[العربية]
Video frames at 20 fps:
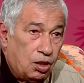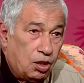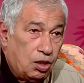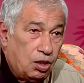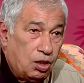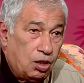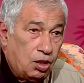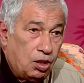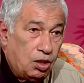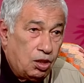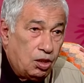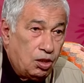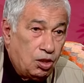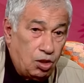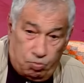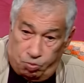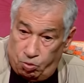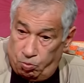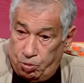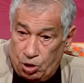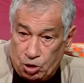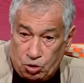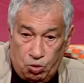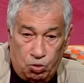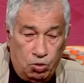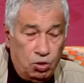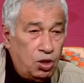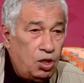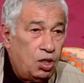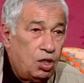تضحك بيان
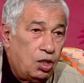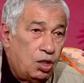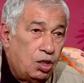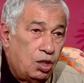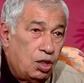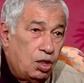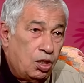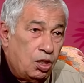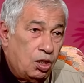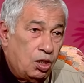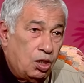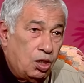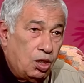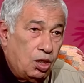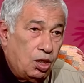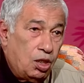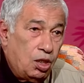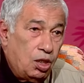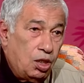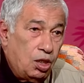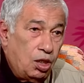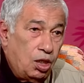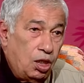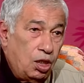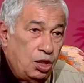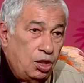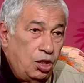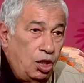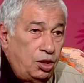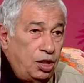عندك استعداد انك تضحك
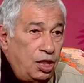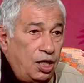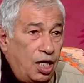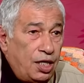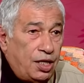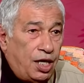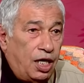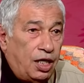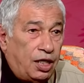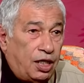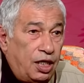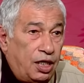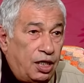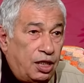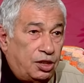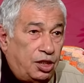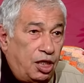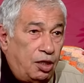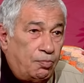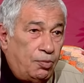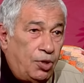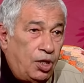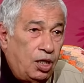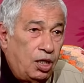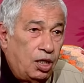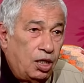معناتها يودي نضحك انا ديما